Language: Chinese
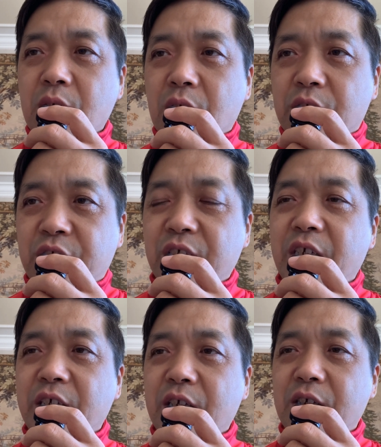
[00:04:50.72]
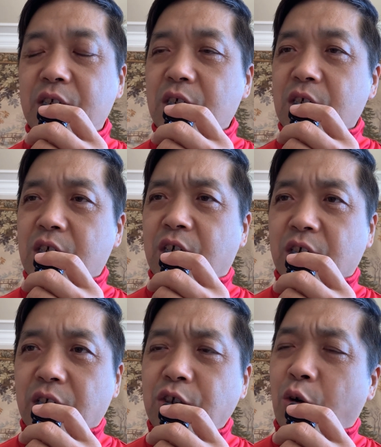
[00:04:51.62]
吉林，可
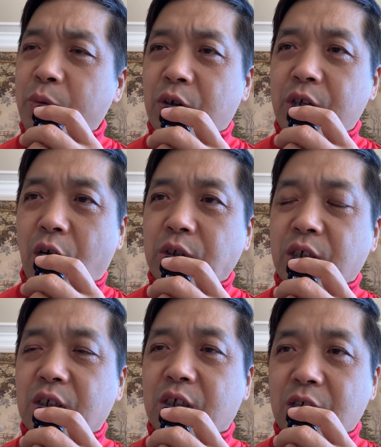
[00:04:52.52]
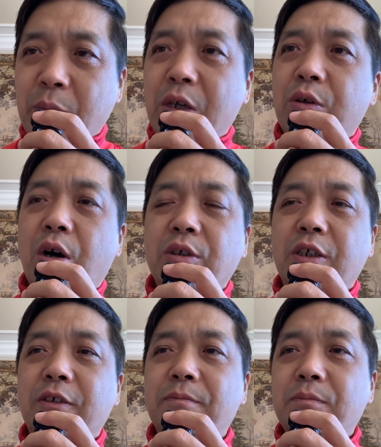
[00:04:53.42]
能有没有辽宁呢？可能没有辽宁。